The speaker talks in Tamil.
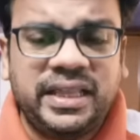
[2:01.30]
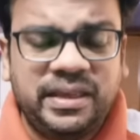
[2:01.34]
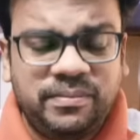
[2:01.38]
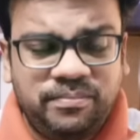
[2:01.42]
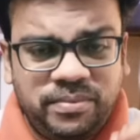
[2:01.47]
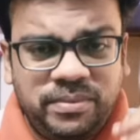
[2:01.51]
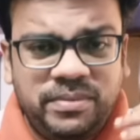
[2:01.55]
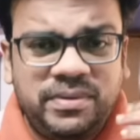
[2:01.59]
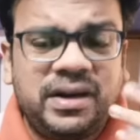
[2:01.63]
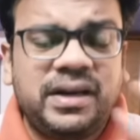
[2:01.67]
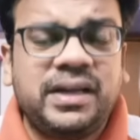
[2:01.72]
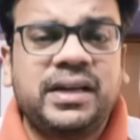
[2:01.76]
இது
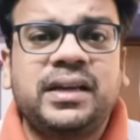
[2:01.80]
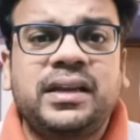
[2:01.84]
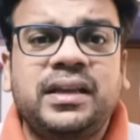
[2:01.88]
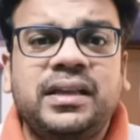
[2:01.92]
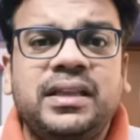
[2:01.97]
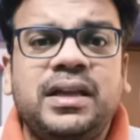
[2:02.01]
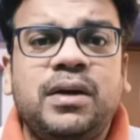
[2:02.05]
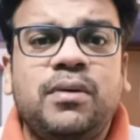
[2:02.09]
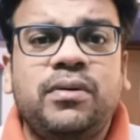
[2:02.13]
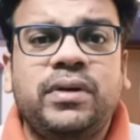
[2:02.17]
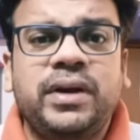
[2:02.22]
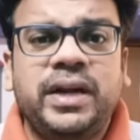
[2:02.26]
எப்பயுமே
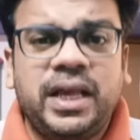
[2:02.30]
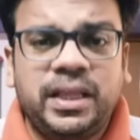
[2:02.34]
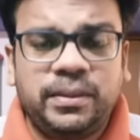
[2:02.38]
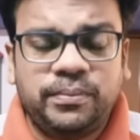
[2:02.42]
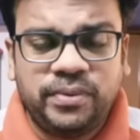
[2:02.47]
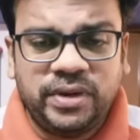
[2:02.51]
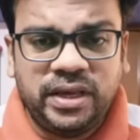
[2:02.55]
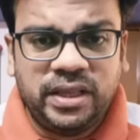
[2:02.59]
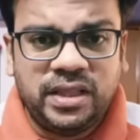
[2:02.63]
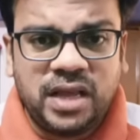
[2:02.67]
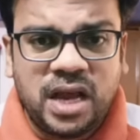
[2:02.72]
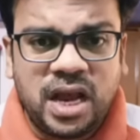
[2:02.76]
நடக்கிறது தான் உடனே
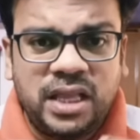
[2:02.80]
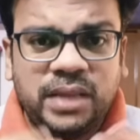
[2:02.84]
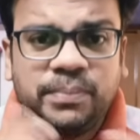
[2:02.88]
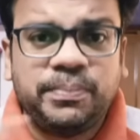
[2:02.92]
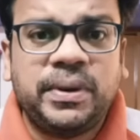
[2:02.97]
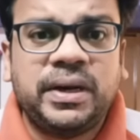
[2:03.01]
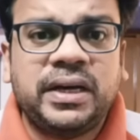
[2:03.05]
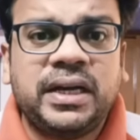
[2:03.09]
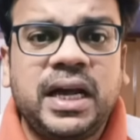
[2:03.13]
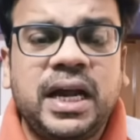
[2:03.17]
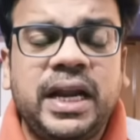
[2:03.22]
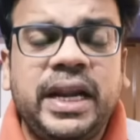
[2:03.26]
அது ஏதாவது
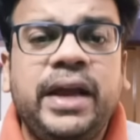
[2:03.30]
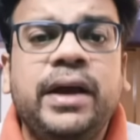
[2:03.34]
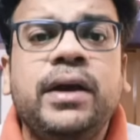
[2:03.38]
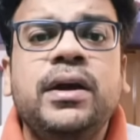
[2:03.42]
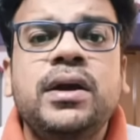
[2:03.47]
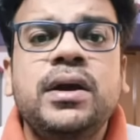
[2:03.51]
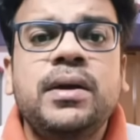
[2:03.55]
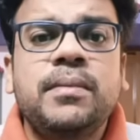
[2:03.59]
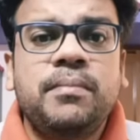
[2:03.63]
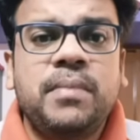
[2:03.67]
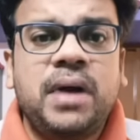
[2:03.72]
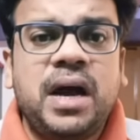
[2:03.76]
பண்ணாலே
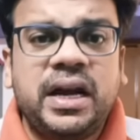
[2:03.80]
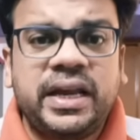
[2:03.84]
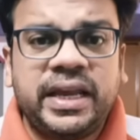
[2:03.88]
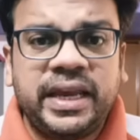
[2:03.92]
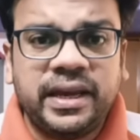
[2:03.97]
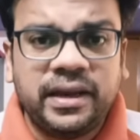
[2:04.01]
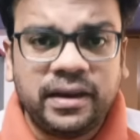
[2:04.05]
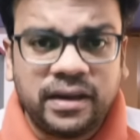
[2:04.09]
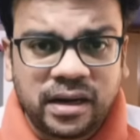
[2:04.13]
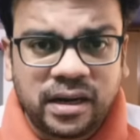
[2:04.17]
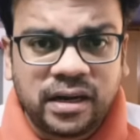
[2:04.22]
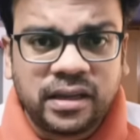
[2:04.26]

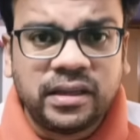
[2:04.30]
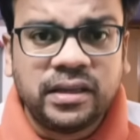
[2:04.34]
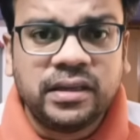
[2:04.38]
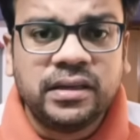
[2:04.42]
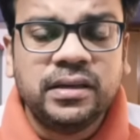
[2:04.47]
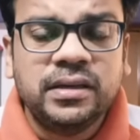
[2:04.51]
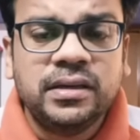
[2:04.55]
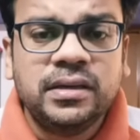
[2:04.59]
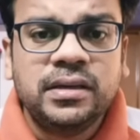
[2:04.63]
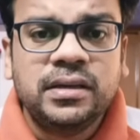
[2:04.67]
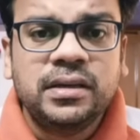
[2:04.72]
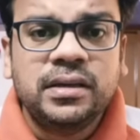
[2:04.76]
மாக்கிங்கிறது
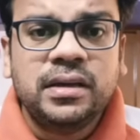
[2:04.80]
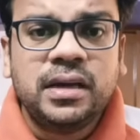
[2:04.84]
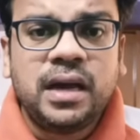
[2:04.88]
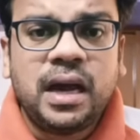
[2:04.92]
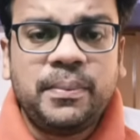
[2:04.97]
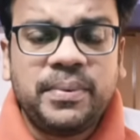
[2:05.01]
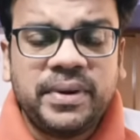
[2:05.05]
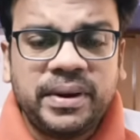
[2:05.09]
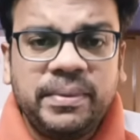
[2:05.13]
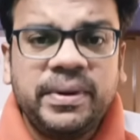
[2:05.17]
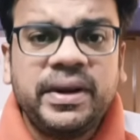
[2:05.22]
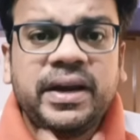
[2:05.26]

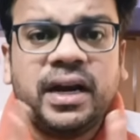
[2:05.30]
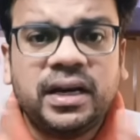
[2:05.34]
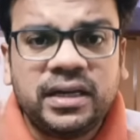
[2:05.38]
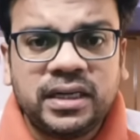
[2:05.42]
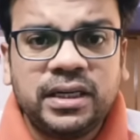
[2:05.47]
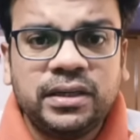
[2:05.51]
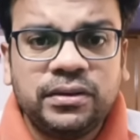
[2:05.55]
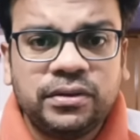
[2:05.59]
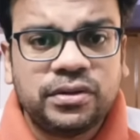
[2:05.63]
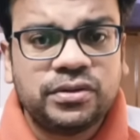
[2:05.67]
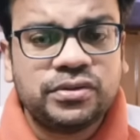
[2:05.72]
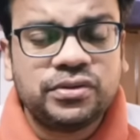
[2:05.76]
அப்புறம் எப்படி
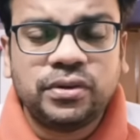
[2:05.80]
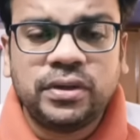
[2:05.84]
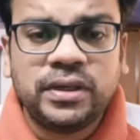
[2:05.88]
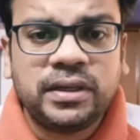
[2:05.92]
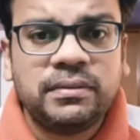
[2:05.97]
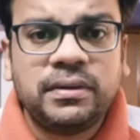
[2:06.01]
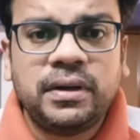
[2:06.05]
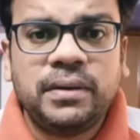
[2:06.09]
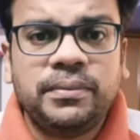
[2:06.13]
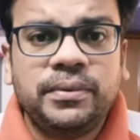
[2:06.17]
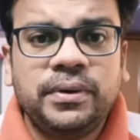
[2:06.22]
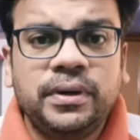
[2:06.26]
கண்டென்ட் வரும்
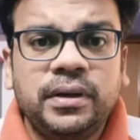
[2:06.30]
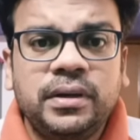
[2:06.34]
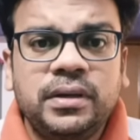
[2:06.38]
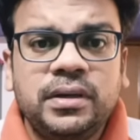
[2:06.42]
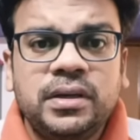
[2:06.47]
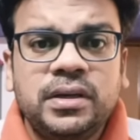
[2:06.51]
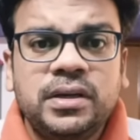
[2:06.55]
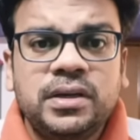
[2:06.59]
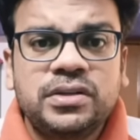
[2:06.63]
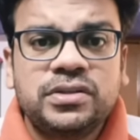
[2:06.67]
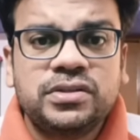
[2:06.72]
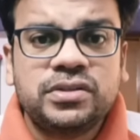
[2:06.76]
சொல்லுங்கள் பார்ப்போம்
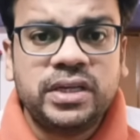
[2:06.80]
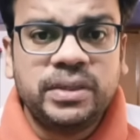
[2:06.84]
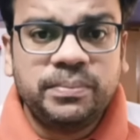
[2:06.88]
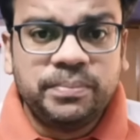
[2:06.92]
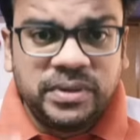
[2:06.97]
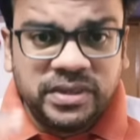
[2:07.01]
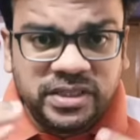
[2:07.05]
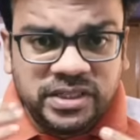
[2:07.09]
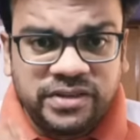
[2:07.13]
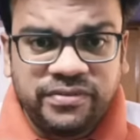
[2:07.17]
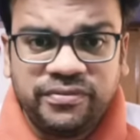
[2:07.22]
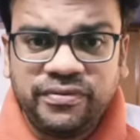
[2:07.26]
ஸோ
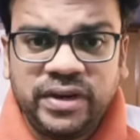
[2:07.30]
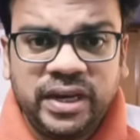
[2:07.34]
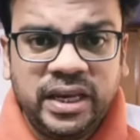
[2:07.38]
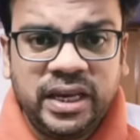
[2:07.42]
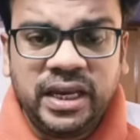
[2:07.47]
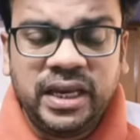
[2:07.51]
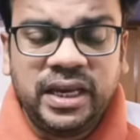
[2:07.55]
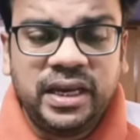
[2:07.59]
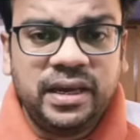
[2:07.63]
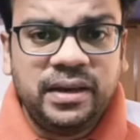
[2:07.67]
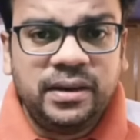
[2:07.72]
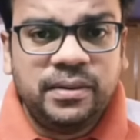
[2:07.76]
இப்போ ஜெஃப்ரி
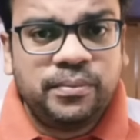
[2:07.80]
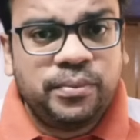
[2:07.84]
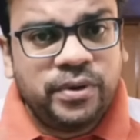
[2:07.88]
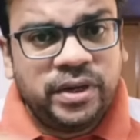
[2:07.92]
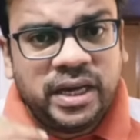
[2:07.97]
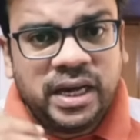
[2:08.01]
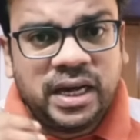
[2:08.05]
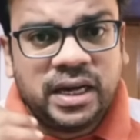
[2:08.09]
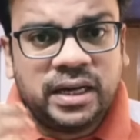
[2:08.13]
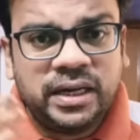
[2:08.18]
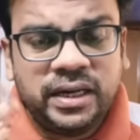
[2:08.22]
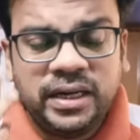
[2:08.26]

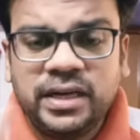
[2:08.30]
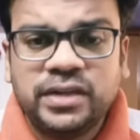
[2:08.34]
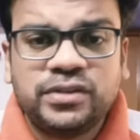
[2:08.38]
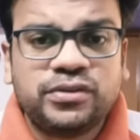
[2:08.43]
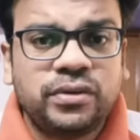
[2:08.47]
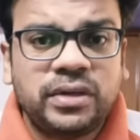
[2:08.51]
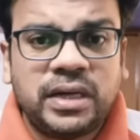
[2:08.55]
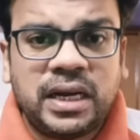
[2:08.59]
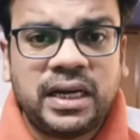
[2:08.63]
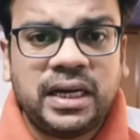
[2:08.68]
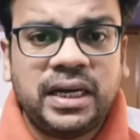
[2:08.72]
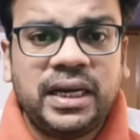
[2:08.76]
போய் அங்கே நின்று
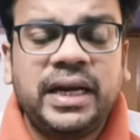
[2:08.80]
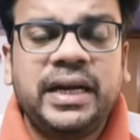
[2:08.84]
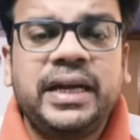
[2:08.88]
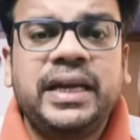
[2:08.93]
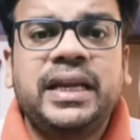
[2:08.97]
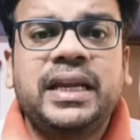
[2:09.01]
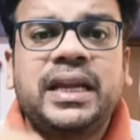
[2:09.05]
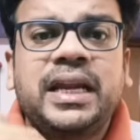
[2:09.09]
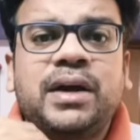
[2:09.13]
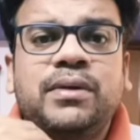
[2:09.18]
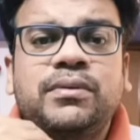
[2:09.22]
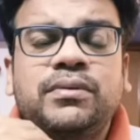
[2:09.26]
சொன்னான்ல நீ
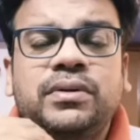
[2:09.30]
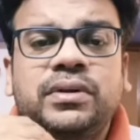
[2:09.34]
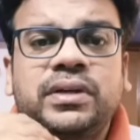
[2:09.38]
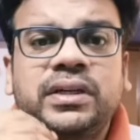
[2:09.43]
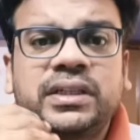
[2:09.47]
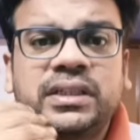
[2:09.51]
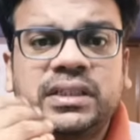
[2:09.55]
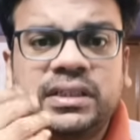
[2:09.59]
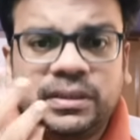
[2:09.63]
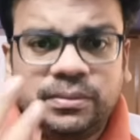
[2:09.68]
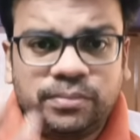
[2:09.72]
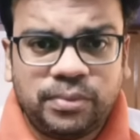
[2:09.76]
எல்லாம்
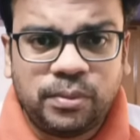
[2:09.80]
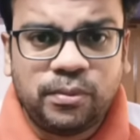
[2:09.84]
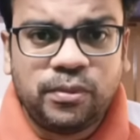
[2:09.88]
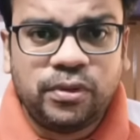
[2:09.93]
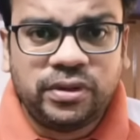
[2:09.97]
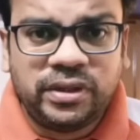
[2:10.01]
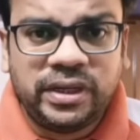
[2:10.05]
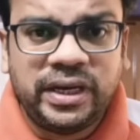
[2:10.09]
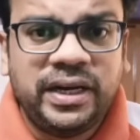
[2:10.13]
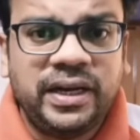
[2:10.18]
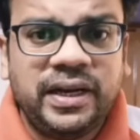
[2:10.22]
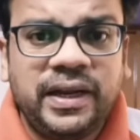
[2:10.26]
ஒரு ப்ரொமோ
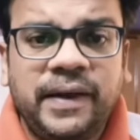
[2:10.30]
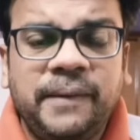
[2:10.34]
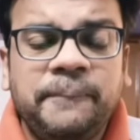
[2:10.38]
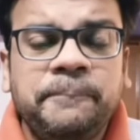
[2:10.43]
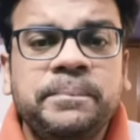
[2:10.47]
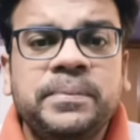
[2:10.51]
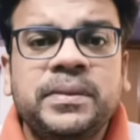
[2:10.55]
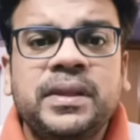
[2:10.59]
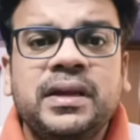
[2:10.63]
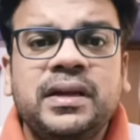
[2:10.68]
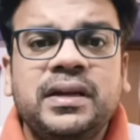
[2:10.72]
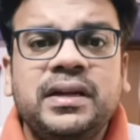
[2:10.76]
த்ரீல
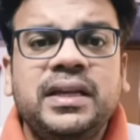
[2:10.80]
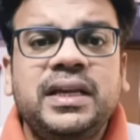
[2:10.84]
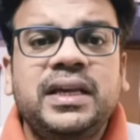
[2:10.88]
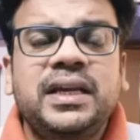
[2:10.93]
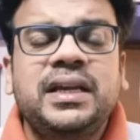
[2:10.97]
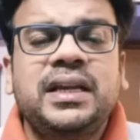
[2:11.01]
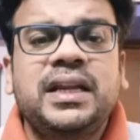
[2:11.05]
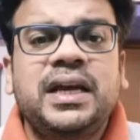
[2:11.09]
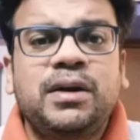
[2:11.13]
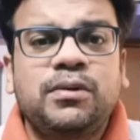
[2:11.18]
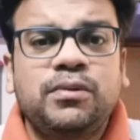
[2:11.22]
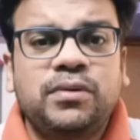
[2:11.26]
நீ
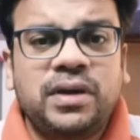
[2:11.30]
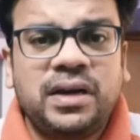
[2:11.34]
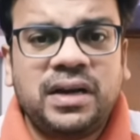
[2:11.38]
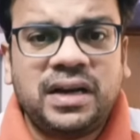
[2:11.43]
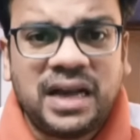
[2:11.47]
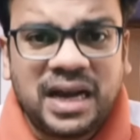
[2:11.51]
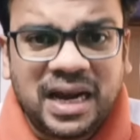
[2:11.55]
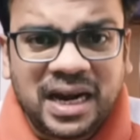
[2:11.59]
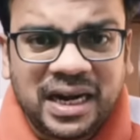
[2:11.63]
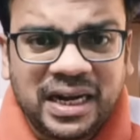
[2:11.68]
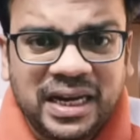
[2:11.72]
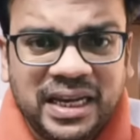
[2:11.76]
எல்லாம் ஒரு
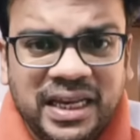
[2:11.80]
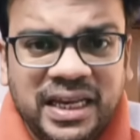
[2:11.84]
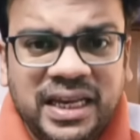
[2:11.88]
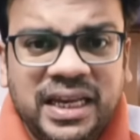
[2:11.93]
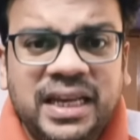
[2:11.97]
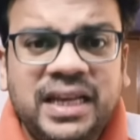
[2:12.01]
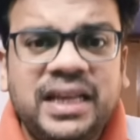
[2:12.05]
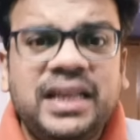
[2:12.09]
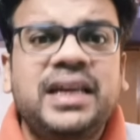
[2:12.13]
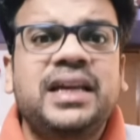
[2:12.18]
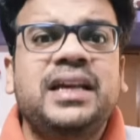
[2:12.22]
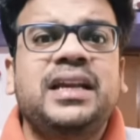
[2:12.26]
ராணி
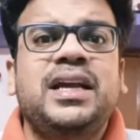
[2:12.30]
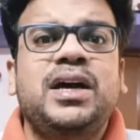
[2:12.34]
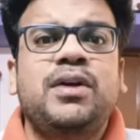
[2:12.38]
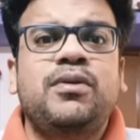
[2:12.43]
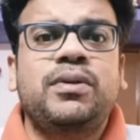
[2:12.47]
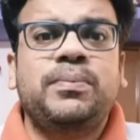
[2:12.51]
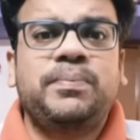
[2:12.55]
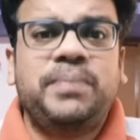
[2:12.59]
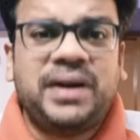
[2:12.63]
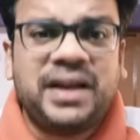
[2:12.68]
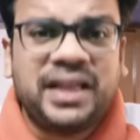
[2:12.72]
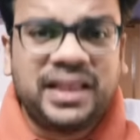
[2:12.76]
நீ எல்லாம்
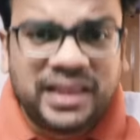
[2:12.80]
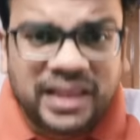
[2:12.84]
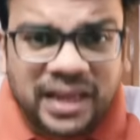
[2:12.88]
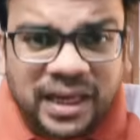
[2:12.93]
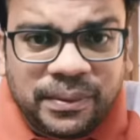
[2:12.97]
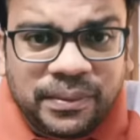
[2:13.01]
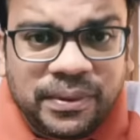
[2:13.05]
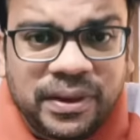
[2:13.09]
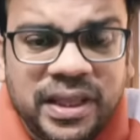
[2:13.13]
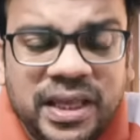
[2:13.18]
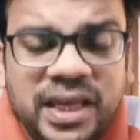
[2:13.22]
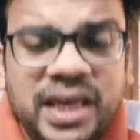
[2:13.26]
ஒரு
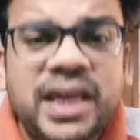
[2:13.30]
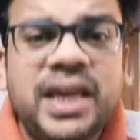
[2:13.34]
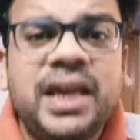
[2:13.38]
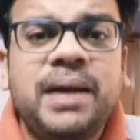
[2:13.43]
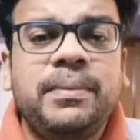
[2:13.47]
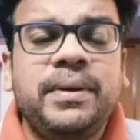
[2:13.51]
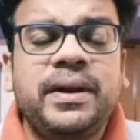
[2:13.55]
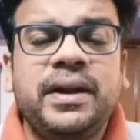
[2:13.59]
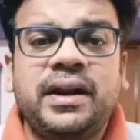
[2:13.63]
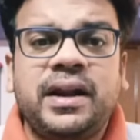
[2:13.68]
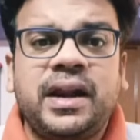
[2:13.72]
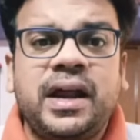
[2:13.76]
படத்தளபதி
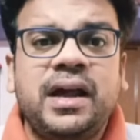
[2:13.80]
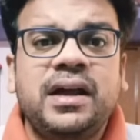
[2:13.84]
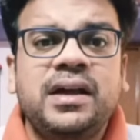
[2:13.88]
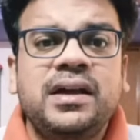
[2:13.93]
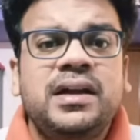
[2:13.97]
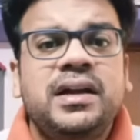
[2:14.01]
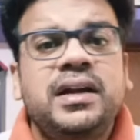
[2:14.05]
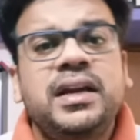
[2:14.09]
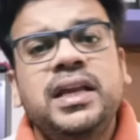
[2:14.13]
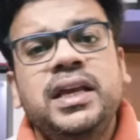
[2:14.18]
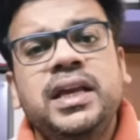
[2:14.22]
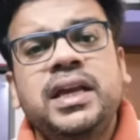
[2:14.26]
அப்படின்றான்
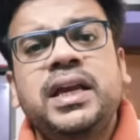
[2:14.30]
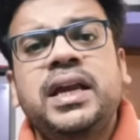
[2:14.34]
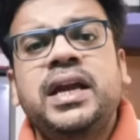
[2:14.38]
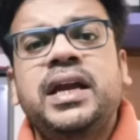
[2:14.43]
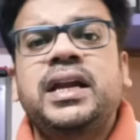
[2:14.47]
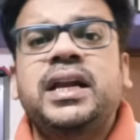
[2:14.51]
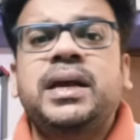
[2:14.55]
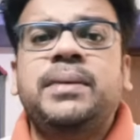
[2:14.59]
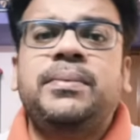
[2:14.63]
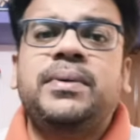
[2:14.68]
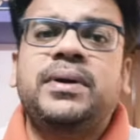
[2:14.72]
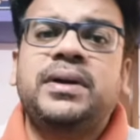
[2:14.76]
நீங்கள்
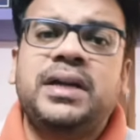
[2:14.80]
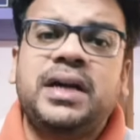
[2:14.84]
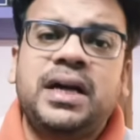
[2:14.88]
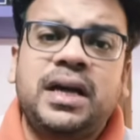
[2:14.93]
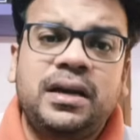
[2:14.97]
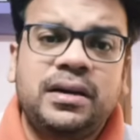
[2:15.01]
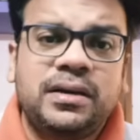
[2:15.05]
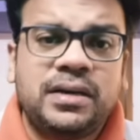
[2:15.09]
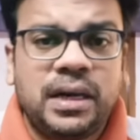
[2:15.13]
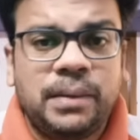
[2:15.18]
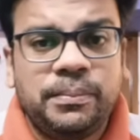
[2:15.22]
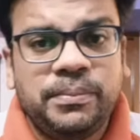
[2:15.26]
என்ன
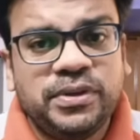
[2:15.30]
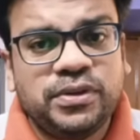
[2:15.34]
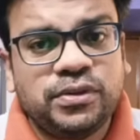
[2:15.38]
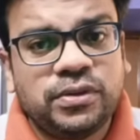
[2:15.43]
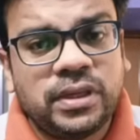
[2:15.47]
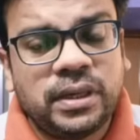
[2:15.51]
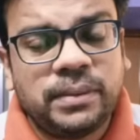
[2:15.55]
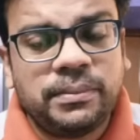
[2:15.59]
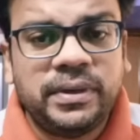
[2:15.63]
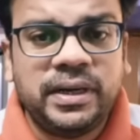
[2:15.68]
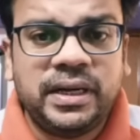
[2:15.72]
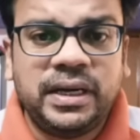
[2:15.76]
பண்ணாலும் கம்பி
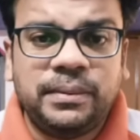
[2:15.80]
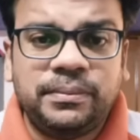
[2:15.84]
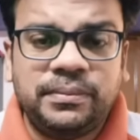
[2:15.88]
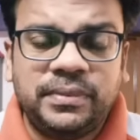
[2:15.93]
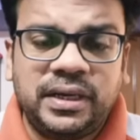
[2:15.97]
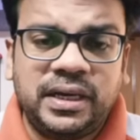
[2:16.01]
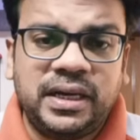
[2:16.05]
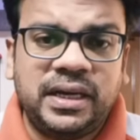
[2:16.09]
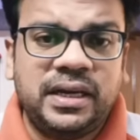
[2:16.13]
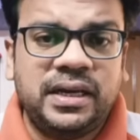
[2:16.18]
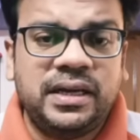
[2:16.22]
சுற்றுற மாதிரி நம்ம